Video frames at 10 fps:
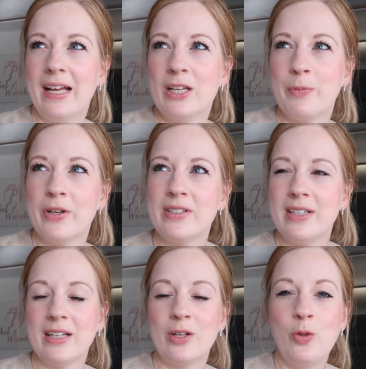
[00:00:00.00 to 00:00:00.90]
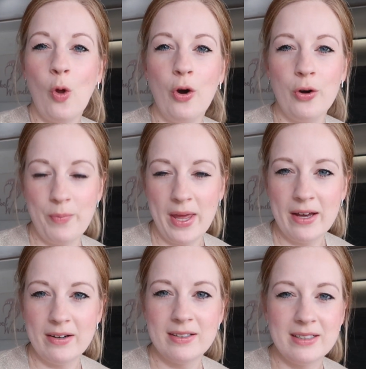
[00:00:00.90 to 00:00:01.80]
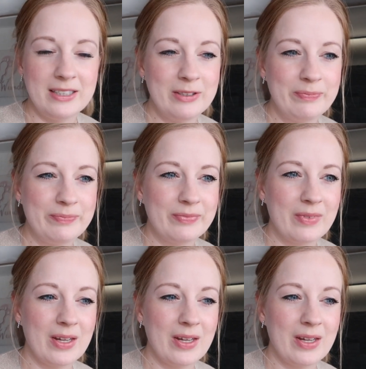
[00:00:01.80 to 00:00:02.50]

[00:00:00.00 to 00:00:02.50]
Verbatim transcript: ich möchte noch mehr ähm,